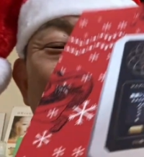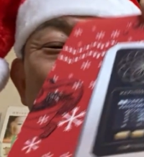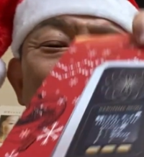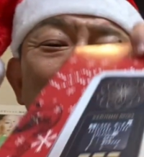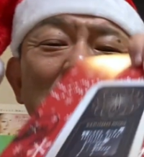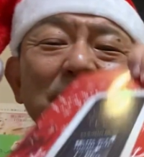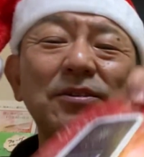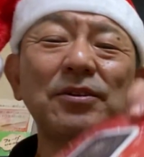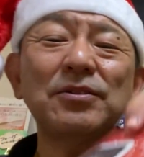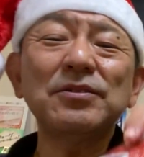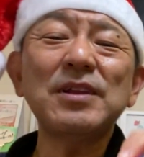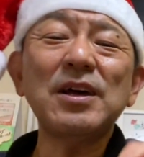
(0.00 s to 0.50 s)

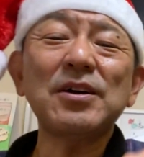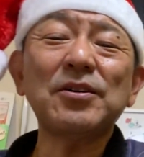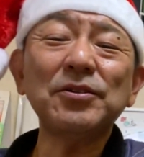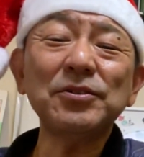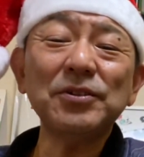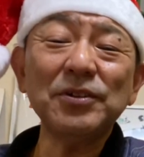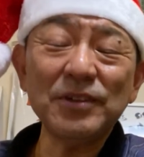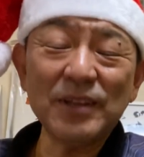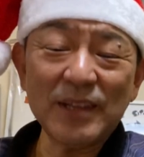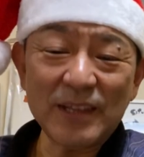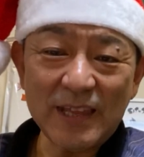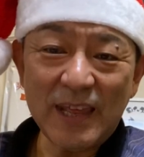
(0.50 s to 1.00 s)
まあ、そんなこ
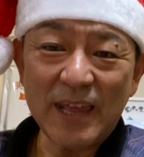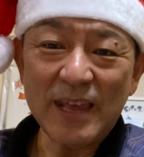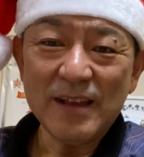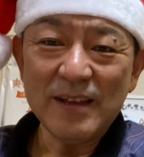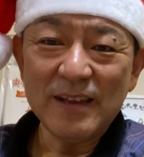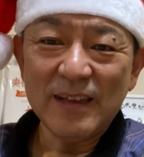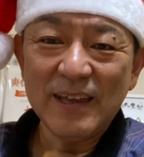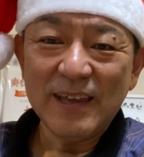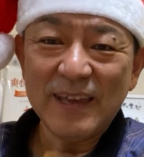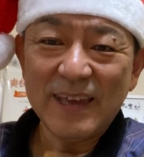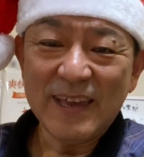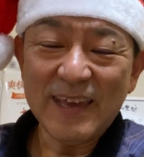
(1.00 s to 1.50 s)
とで
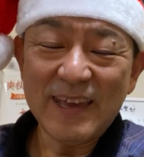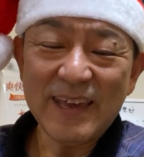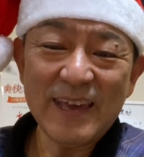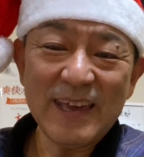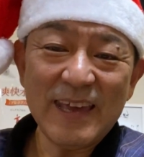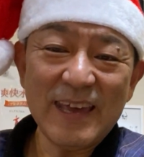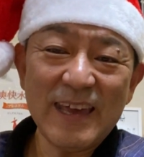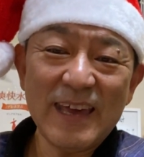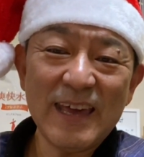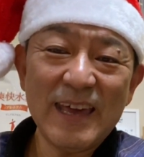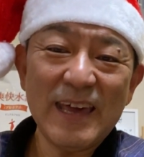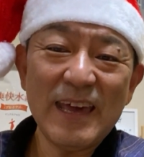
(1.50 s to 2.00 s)
ね、
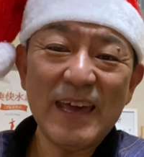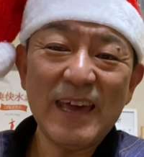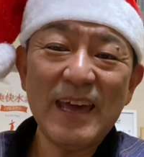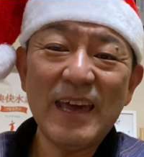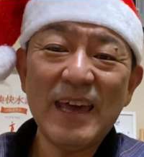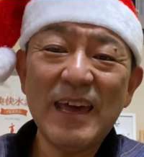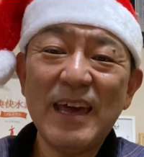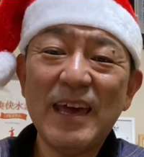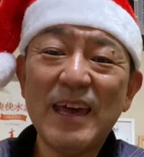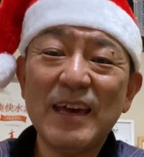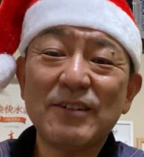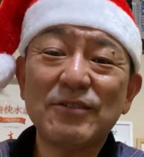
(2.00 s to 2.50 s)

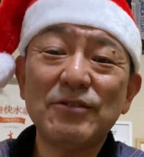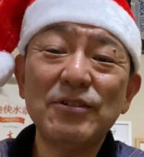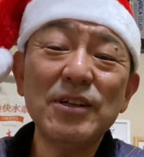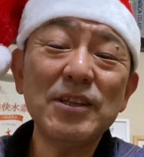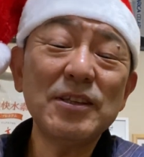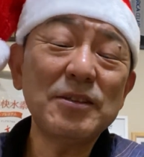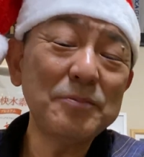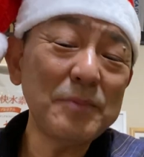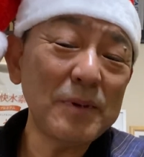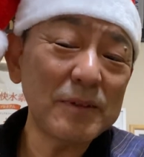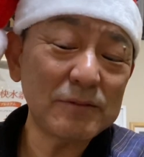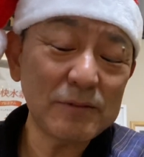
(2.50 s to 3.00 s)
えー、
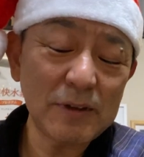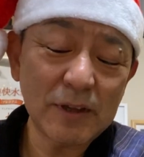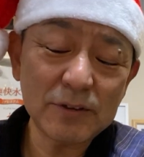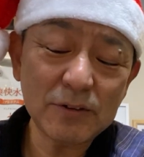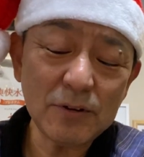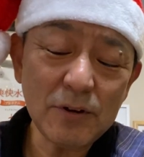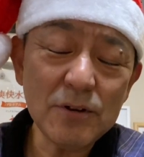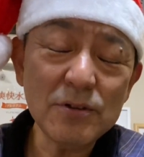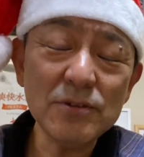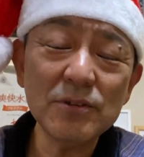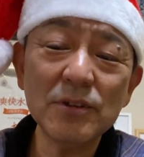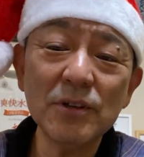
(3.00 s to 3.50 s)
クリスマスは
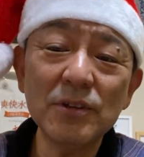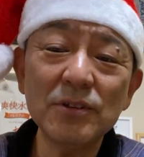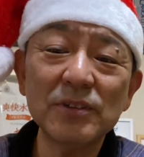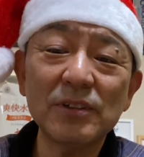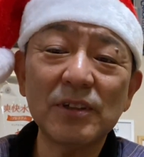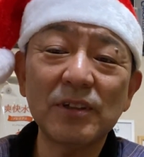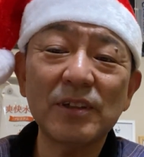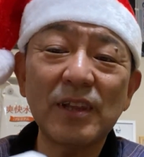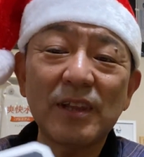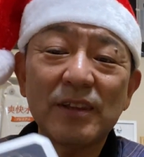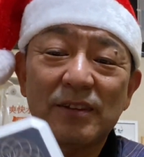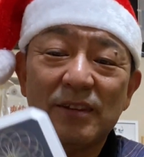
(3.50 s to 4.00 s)
どんどん
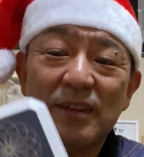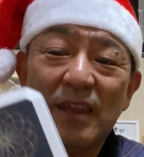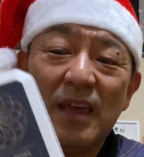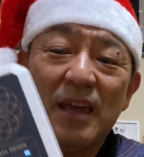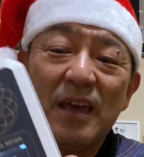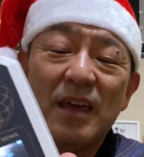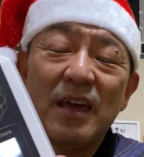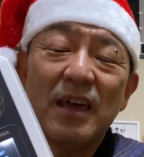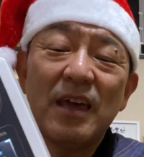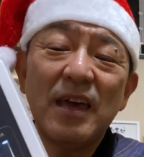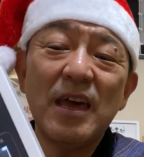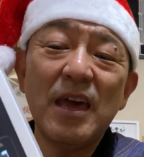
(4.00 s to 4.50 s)
とです
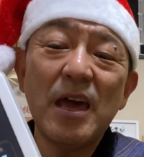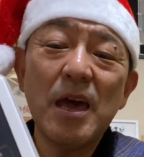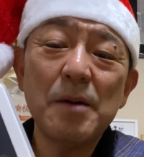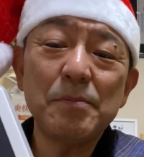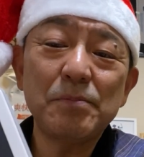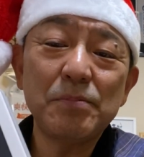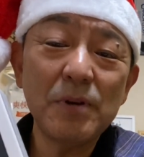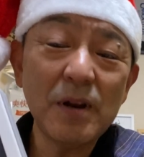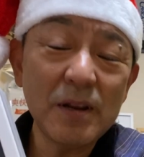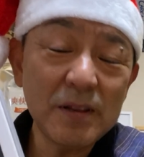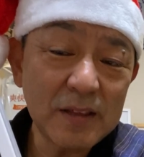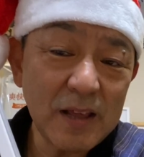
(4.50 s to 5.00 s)
ね、
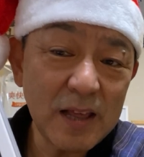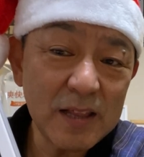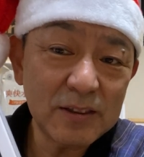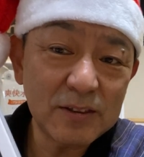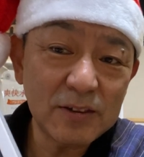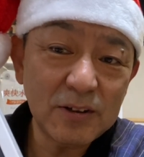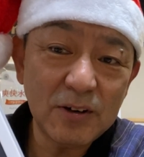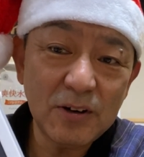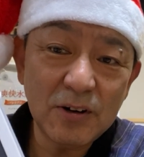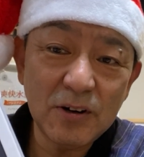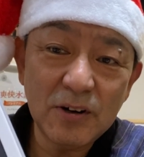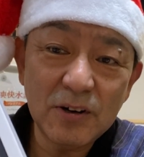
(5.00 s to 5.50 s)
えー、
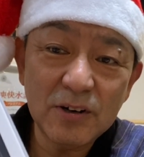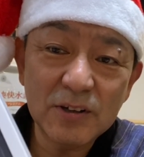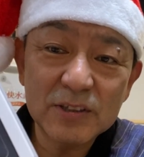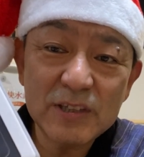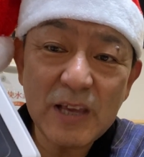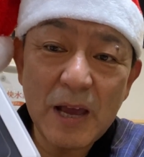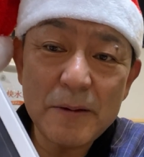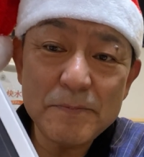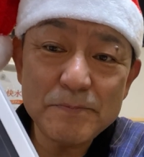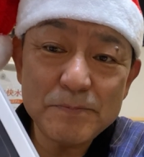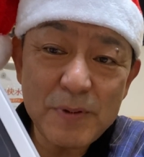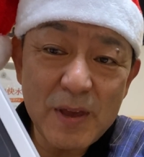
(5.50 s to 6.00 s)

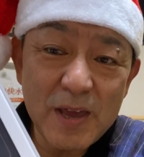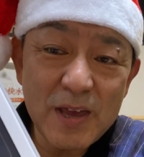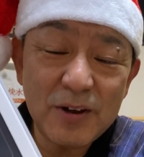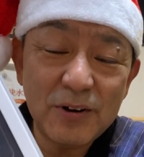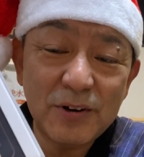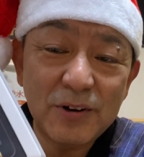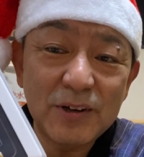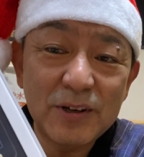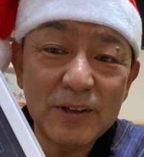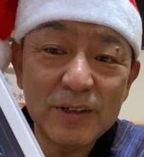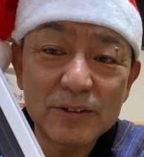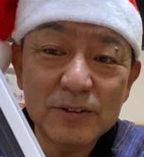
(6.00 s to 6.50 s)

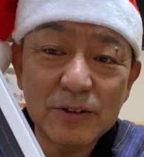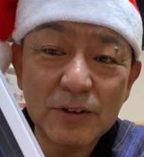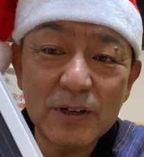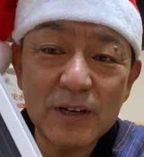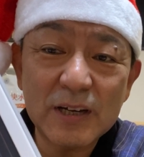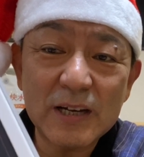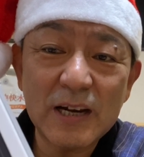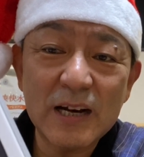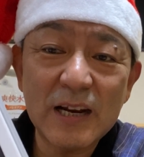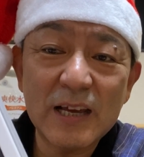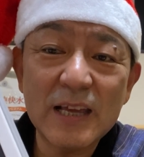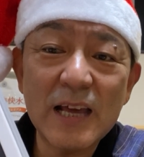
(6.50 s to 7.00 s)
プレゼントキャンペーンをこ
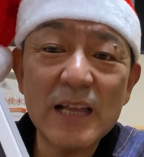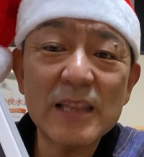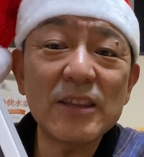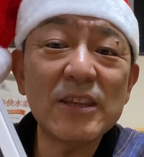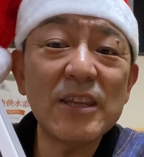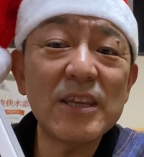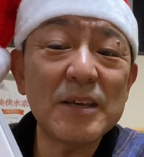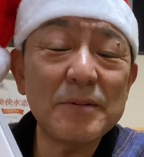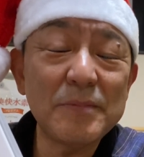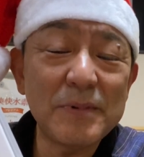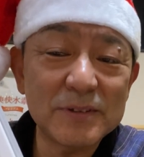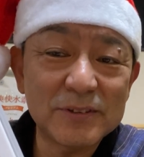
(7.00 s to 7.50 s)
れからやっ
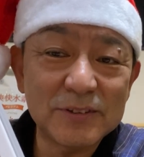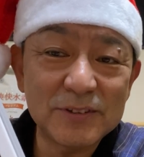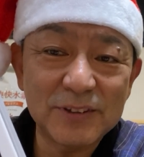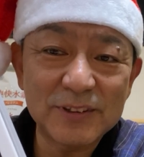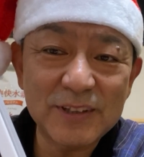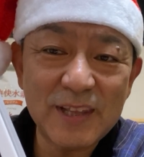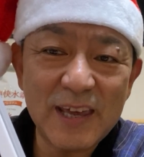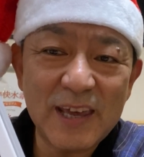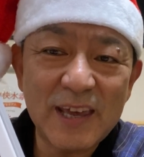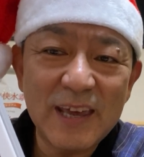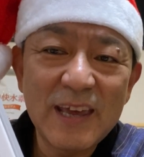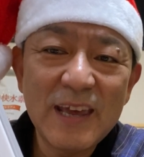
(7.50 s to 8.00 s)
ていきますの
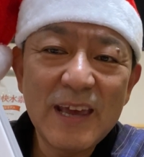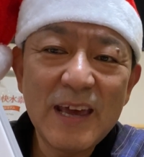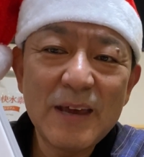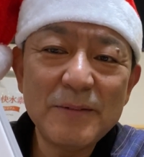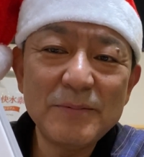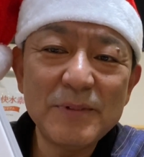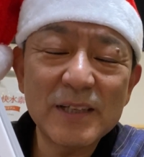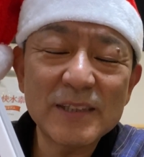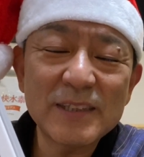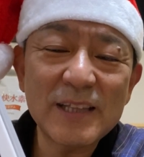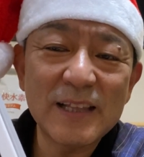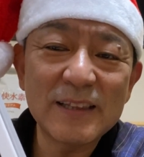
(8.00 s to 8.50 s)
で、えー、
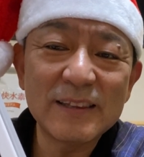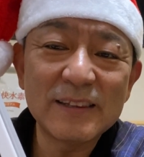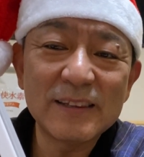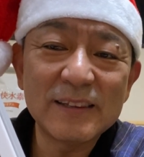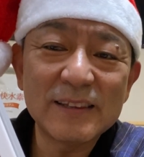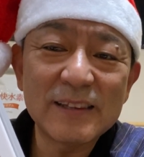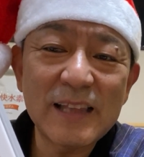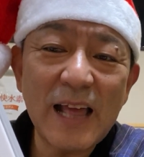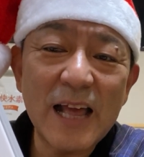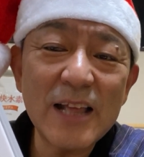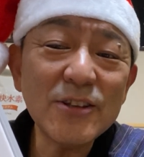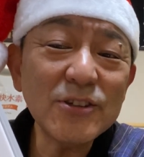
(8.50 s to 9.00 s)
皆さん
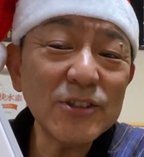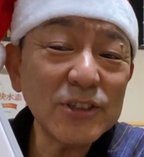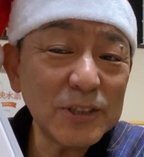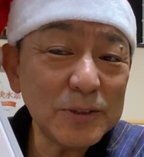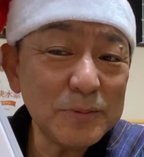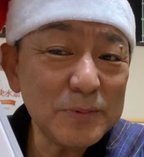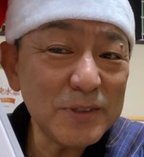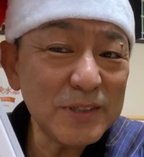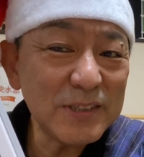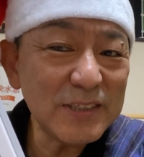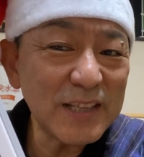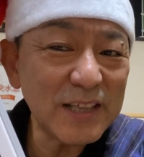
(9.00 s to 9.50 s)
楽
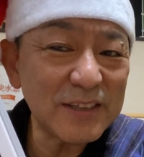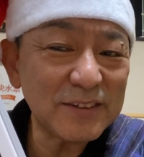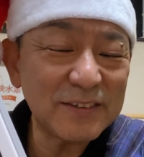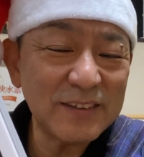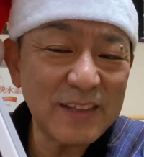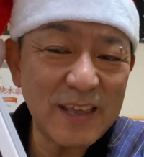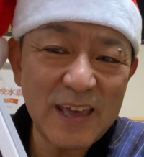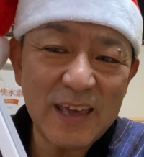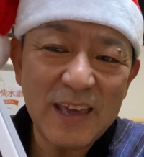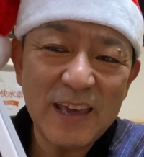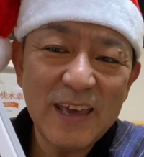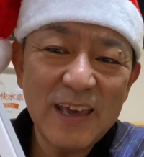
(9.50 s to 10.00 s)
しみにです
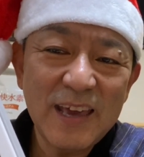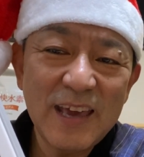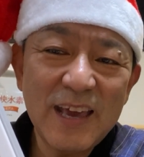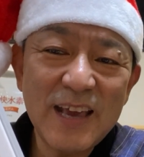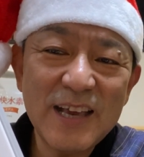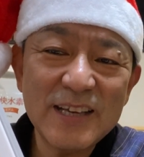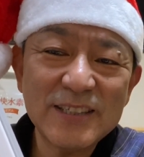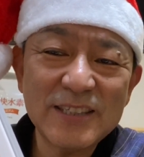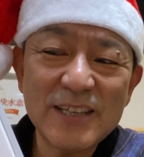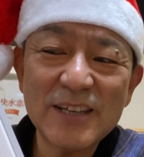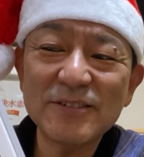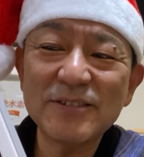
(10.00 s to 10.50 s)
ね、
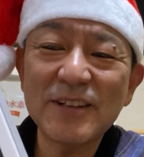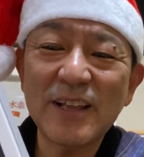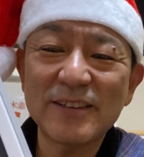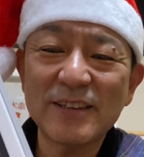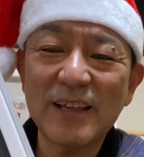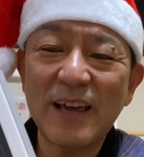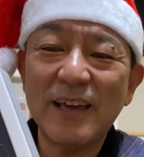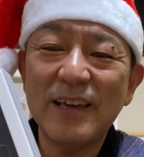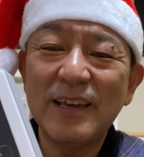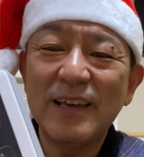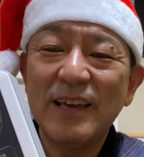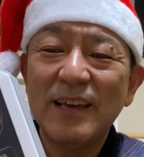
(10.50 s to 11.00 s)
えー、してくだ
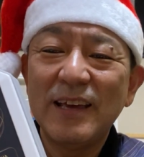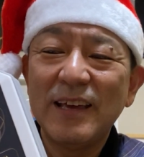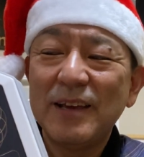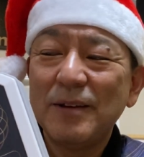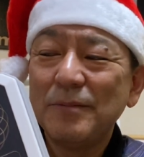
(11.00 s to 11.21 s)
さい。